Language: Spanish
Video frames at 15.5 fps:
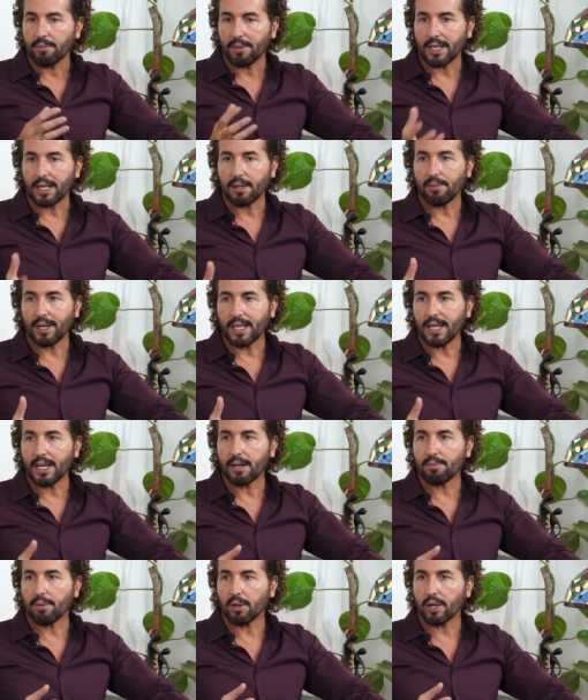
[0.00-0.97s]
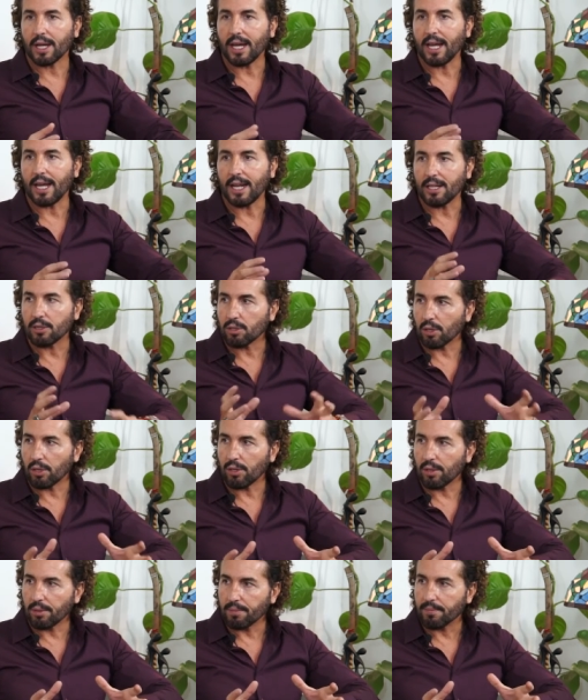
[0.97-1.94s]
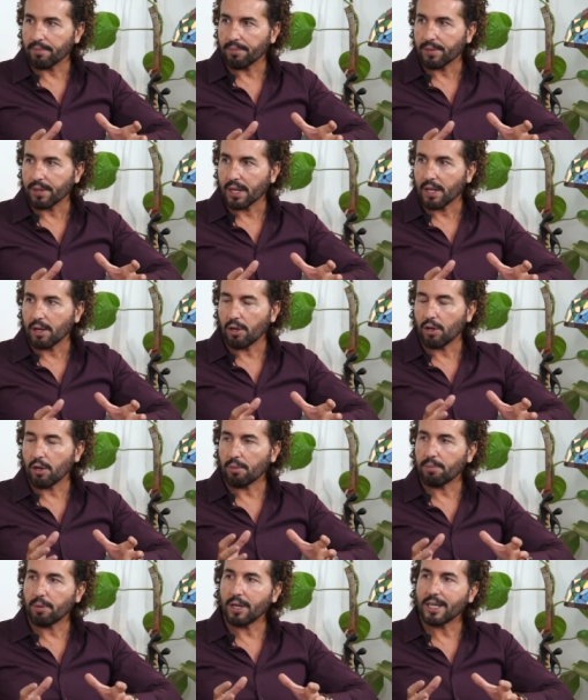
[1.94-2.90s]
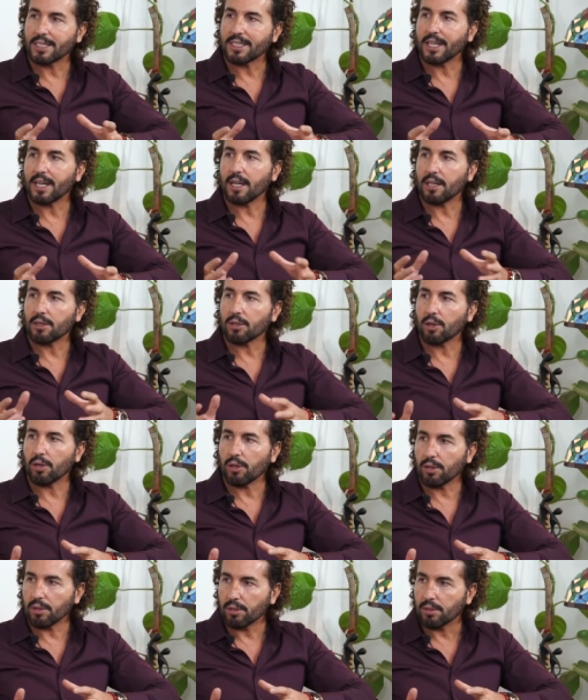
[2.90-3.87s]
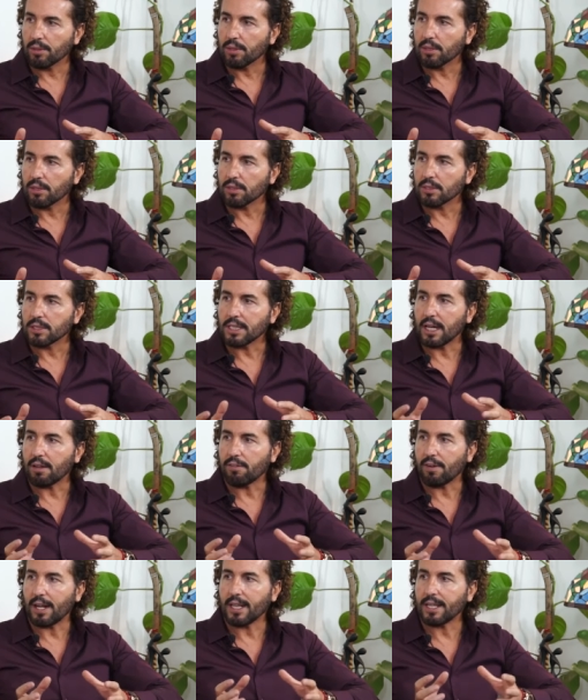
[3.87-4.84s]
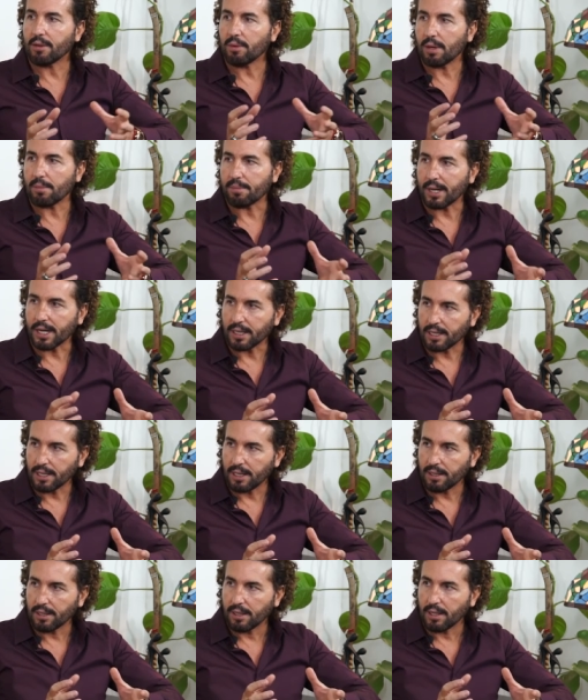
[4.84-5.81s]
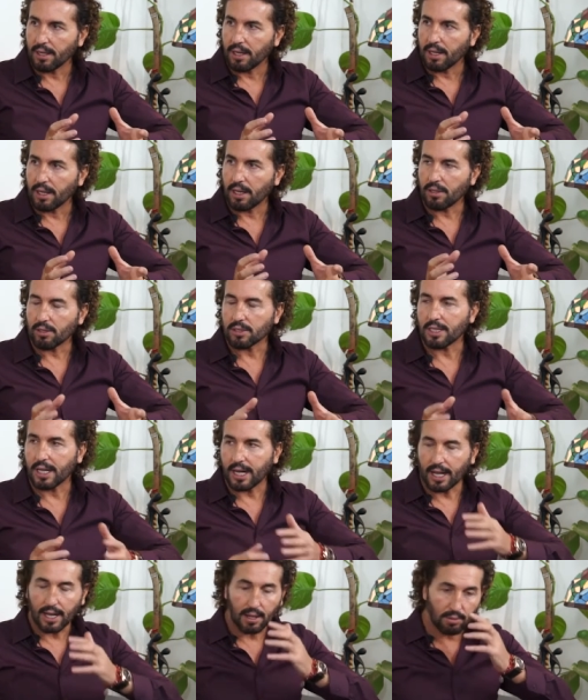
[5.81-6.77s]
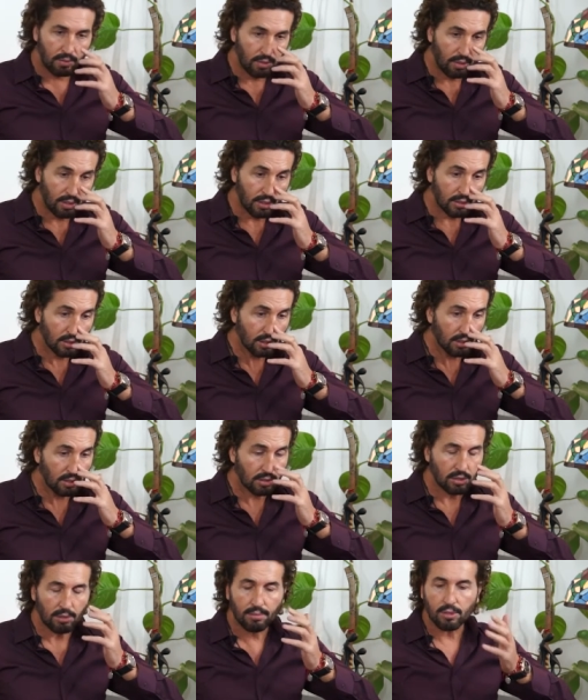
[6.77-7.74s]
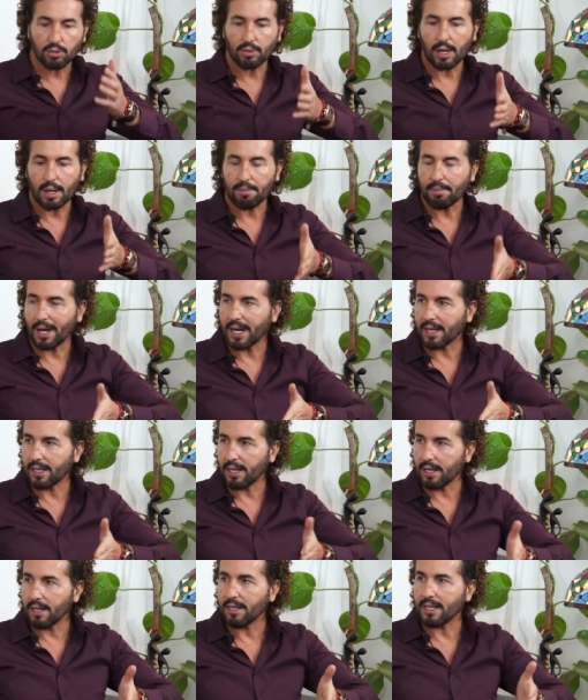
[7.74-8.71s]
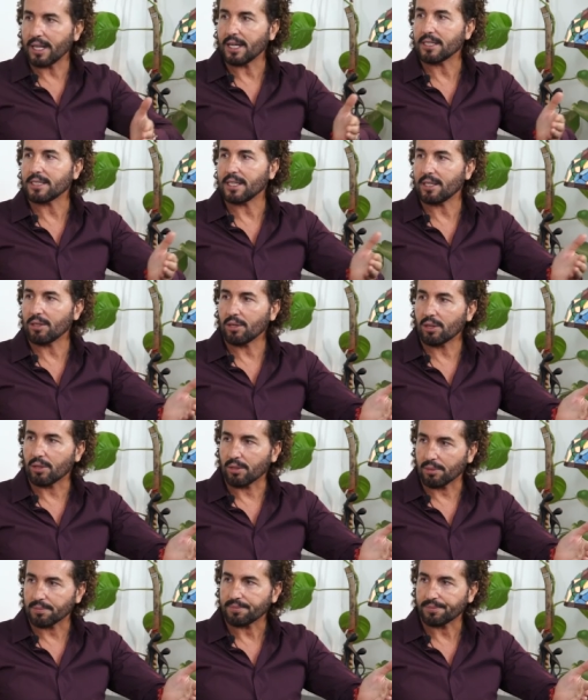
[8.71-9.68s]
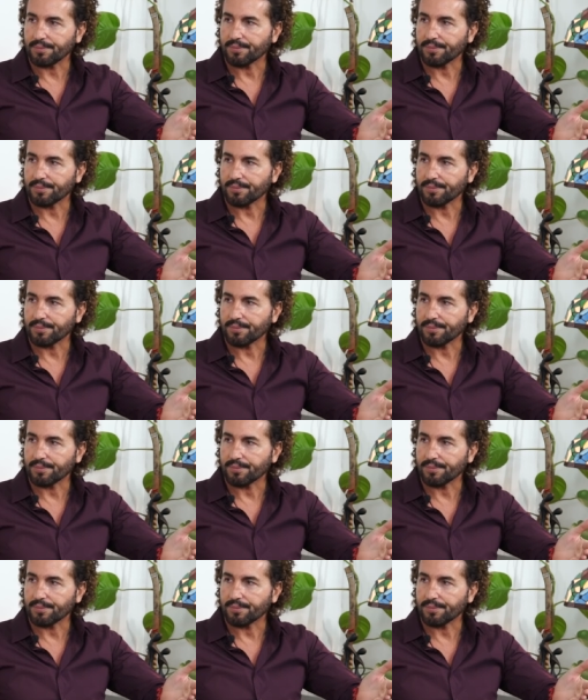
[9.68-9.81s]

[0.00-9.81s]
Matemática porque el todo no puede ser el todo si le falta una parte. Entonces cada uno de nosotros somos una parte de ese todo.